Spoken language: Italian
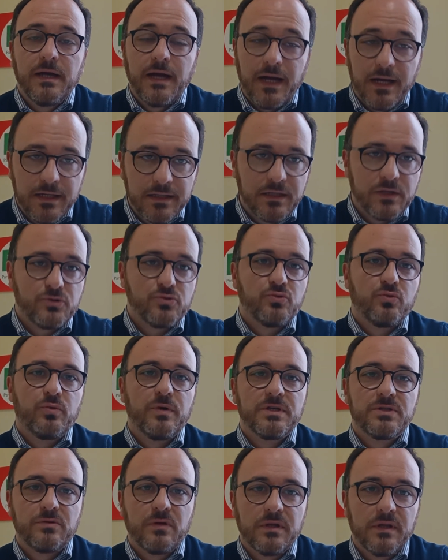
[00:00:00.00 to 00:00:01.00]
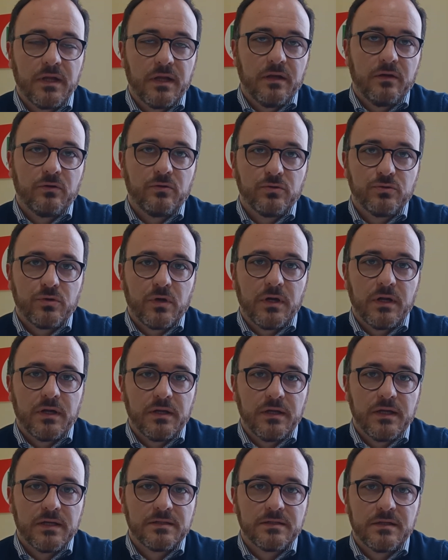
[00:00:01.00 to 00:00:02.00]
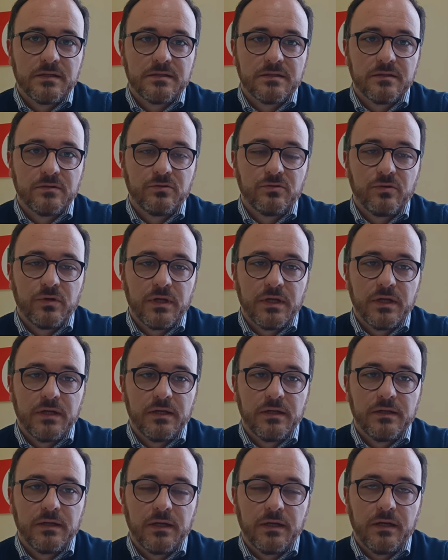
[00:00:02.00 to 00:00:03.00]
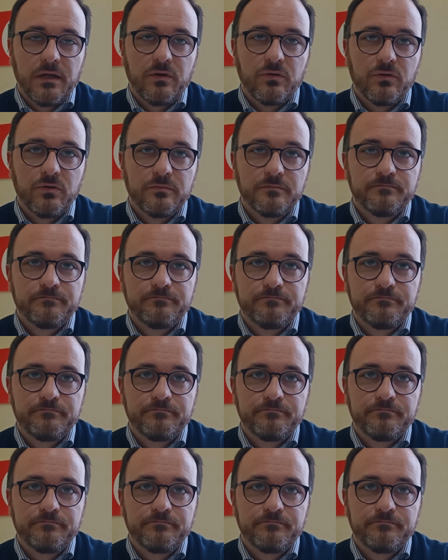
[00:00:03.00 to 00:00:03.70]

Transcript: anche su questo andare incontro alle richieste del settore agricolo.